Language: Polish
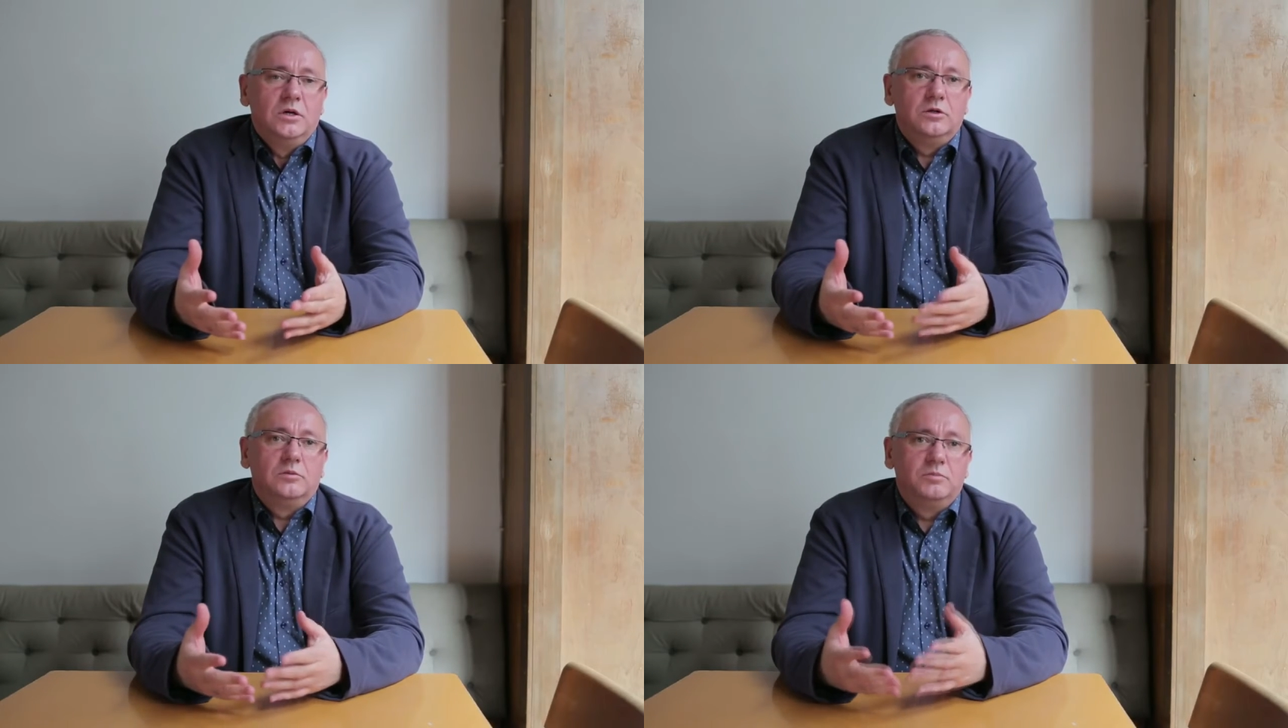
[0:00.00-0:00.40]

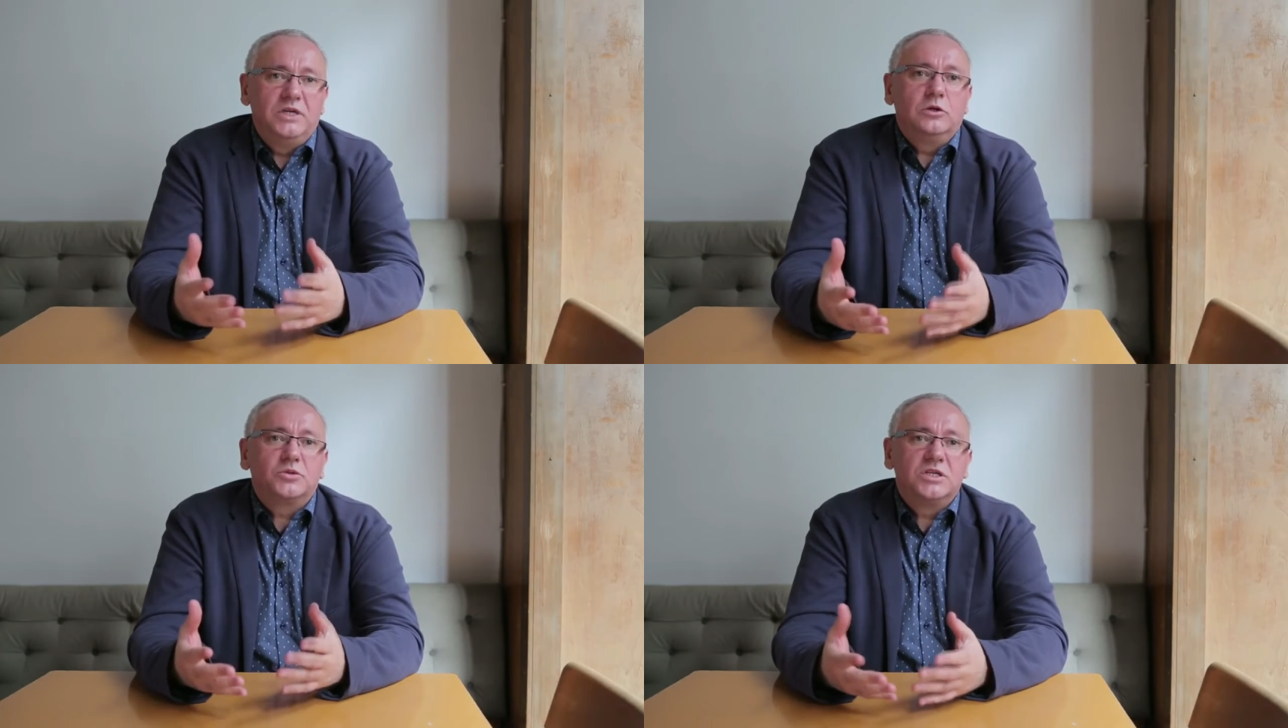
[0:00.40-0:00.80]
no,
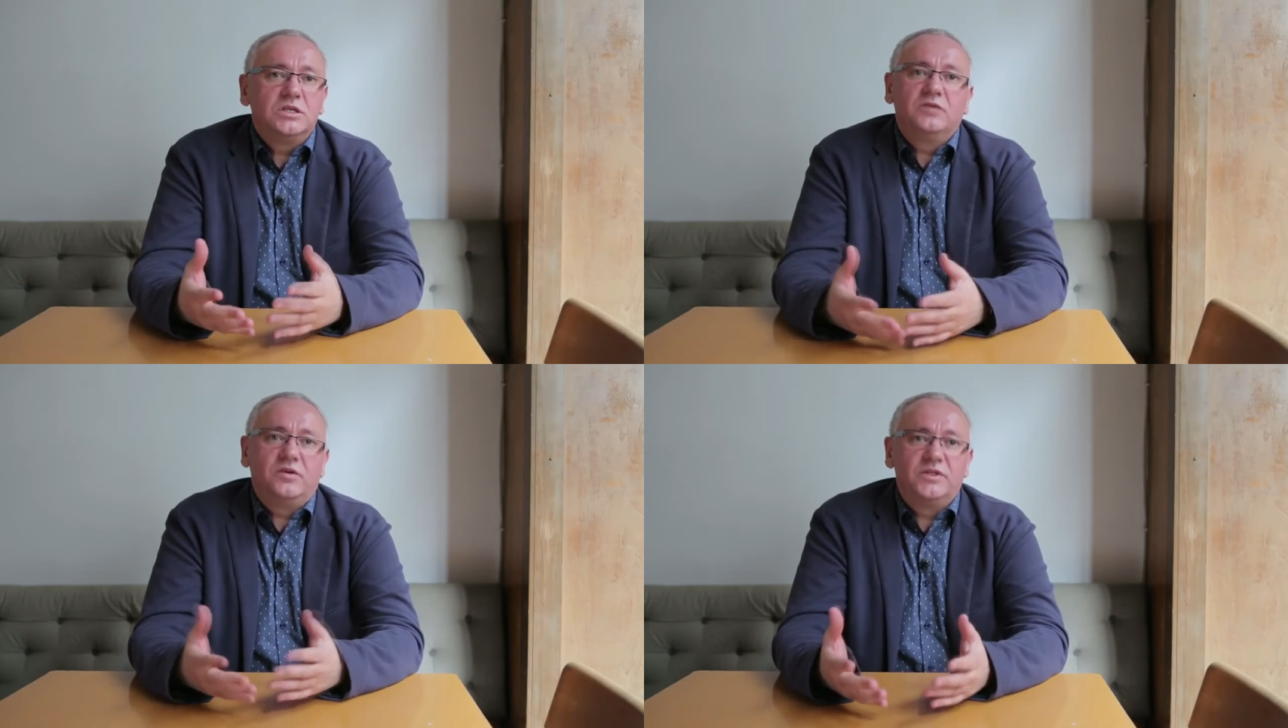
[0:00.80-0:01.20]
będą
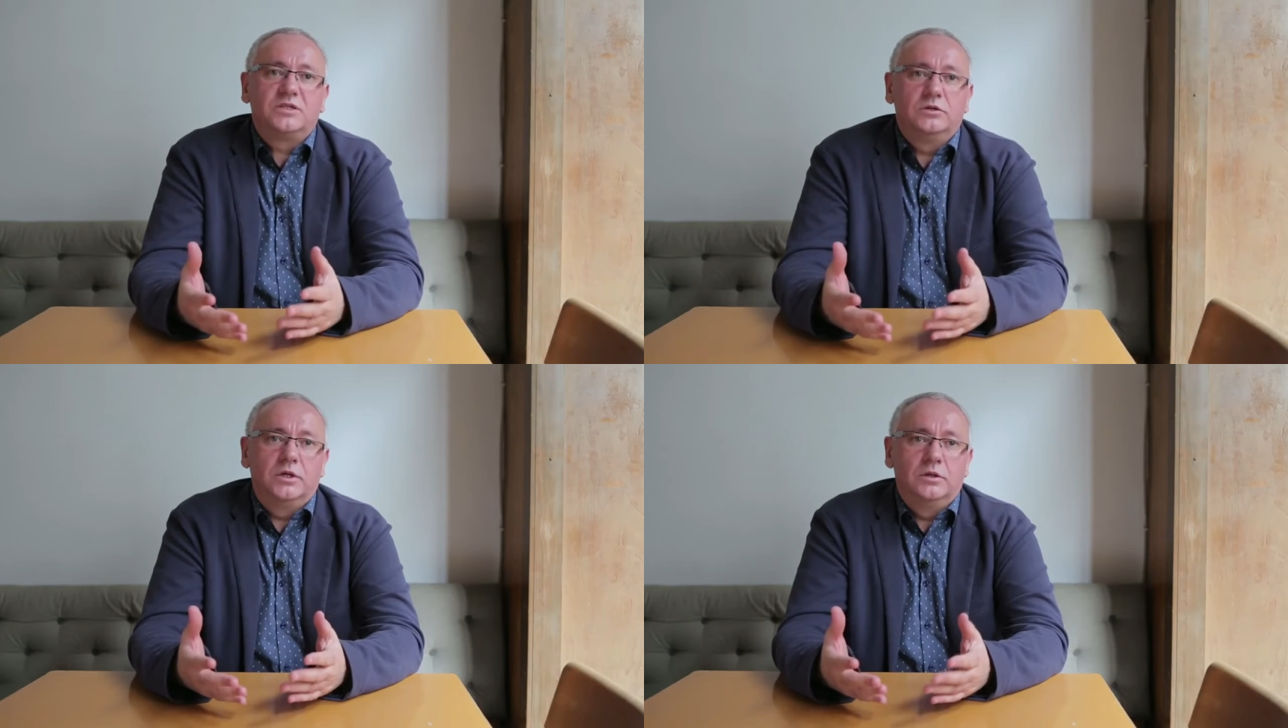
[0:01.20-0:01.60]
przez nich
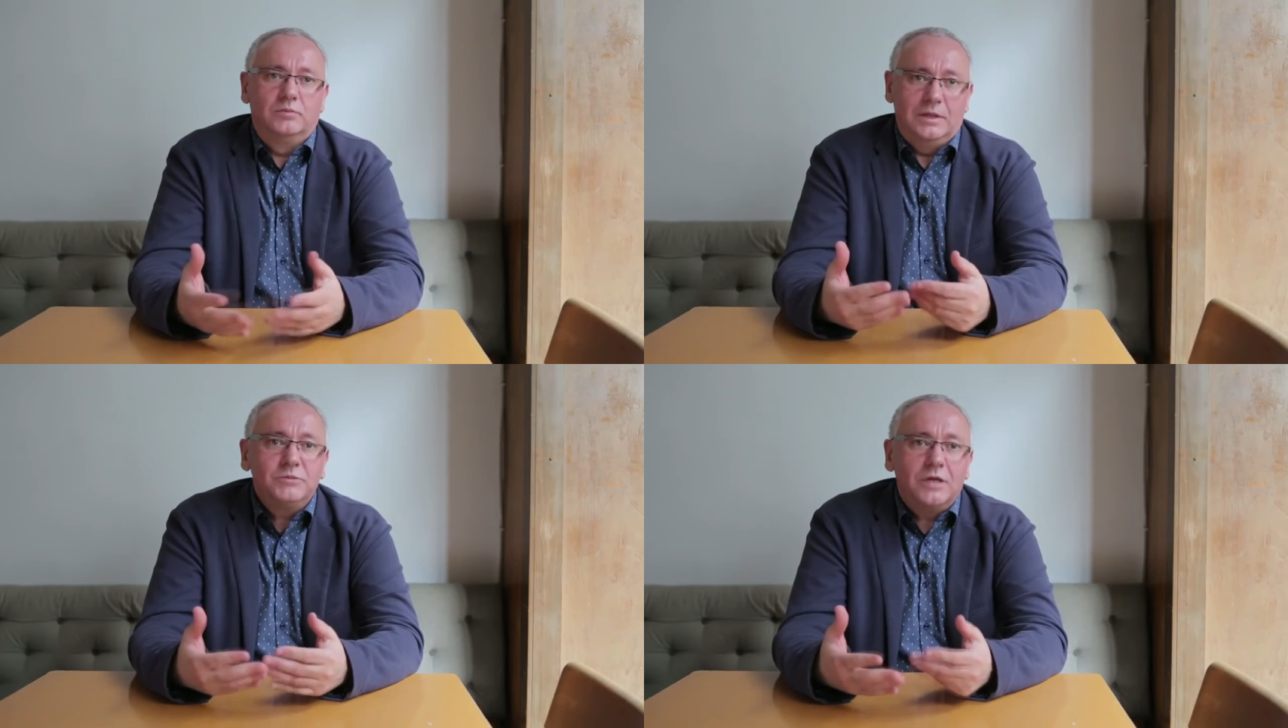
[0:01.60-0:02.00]
wychwycone.
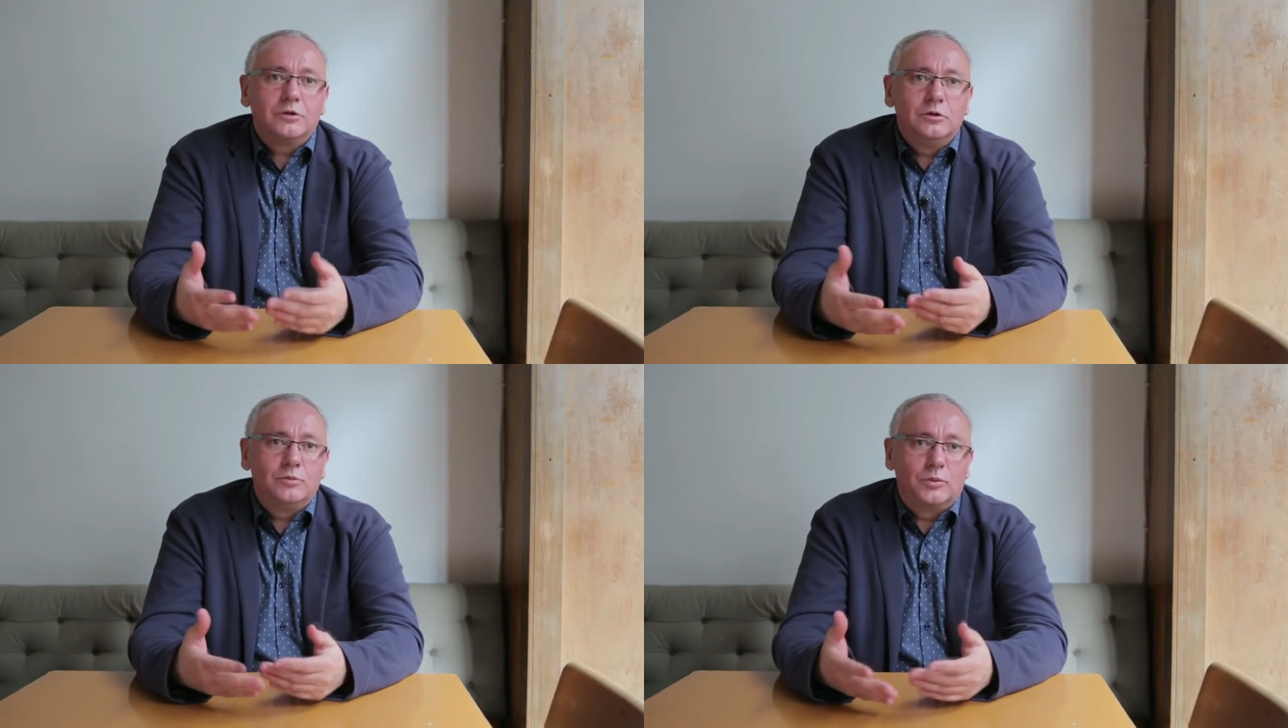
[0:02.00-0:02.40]
Mam
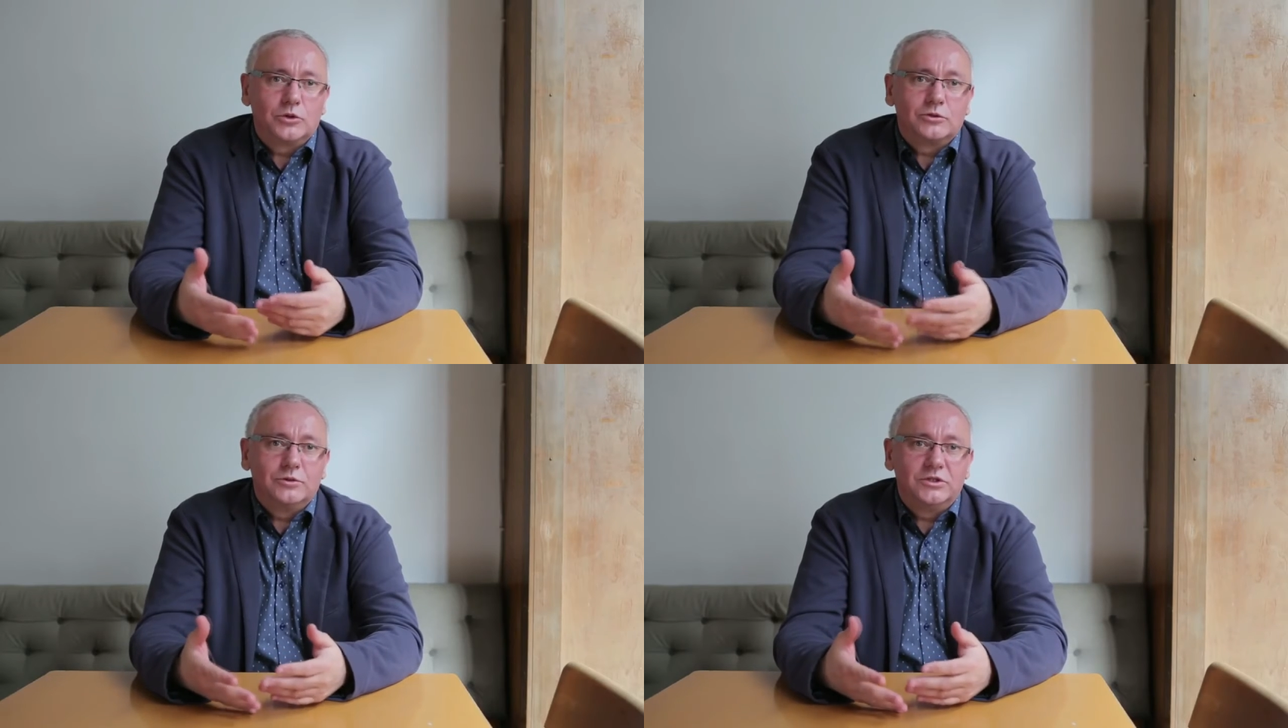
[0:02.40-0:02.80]
taką po
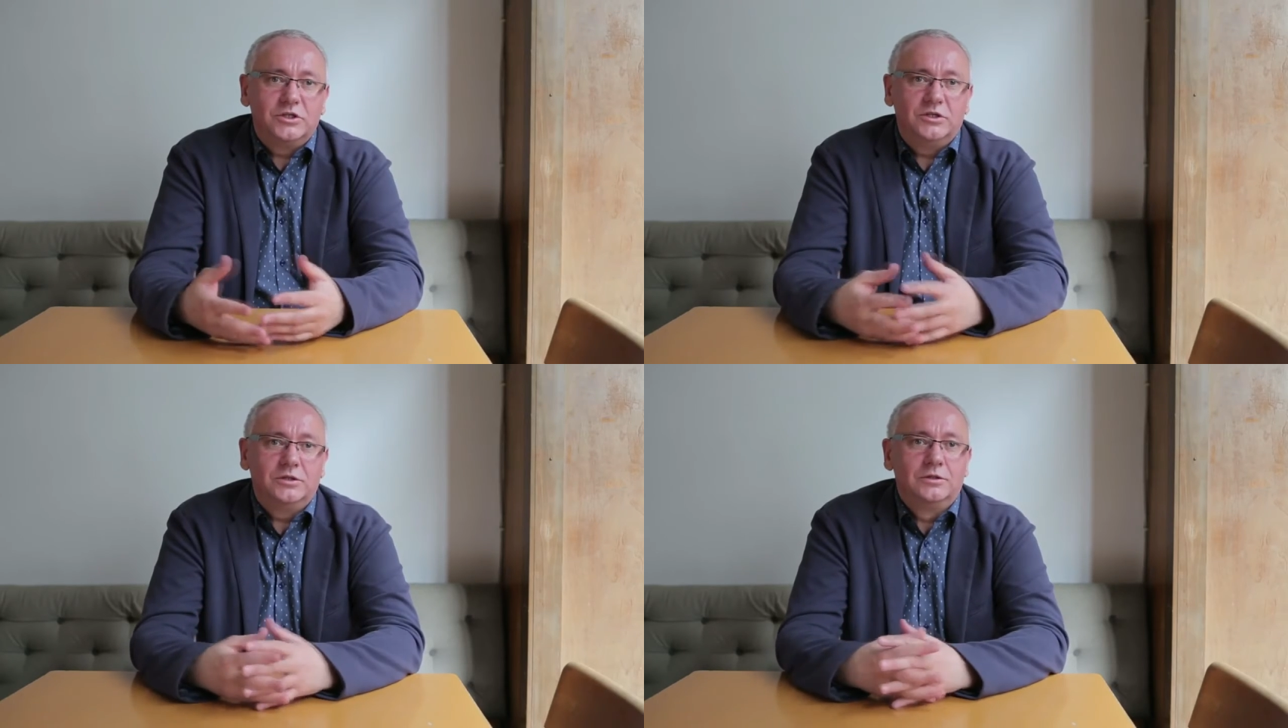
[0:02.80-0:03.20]
prostu
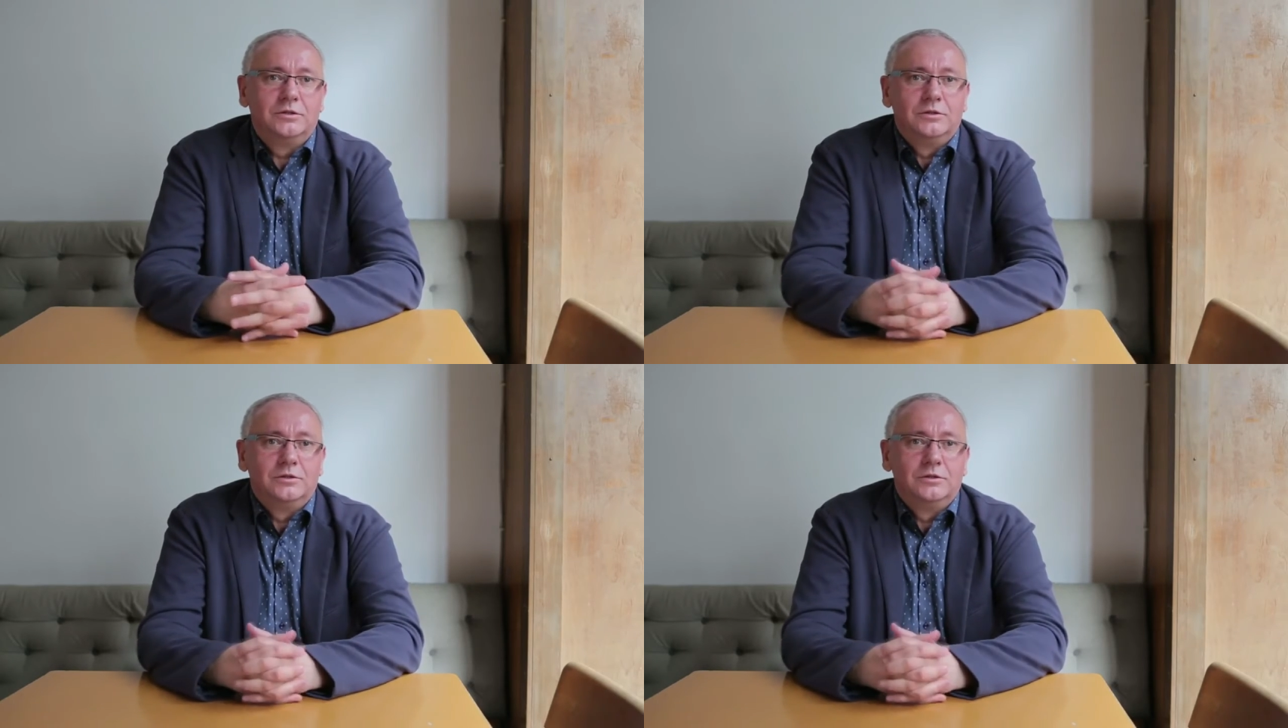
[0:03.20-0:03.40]
nadzieję.